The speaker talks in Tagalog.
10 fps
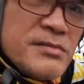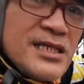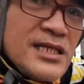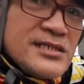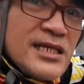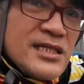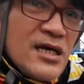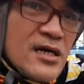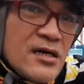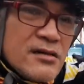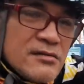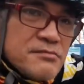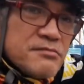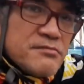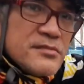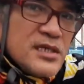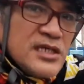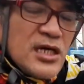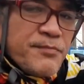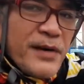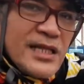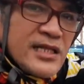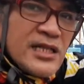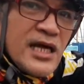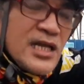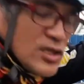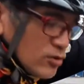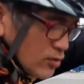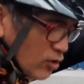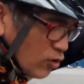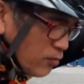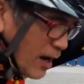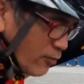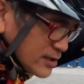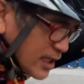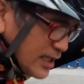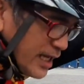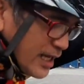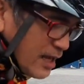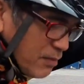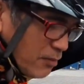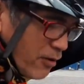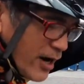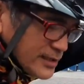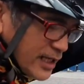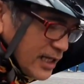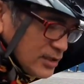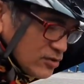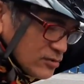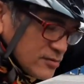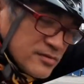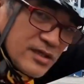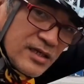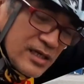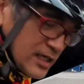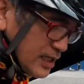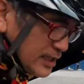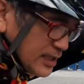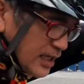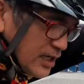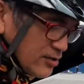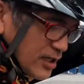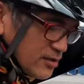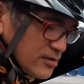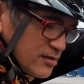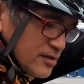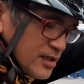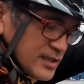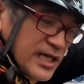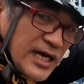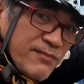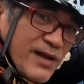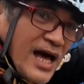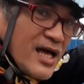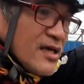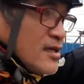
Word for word: madalit salita, either palit kadena to o bawas kadena. Babawasan lang tong isang ano na to, isang ib lang.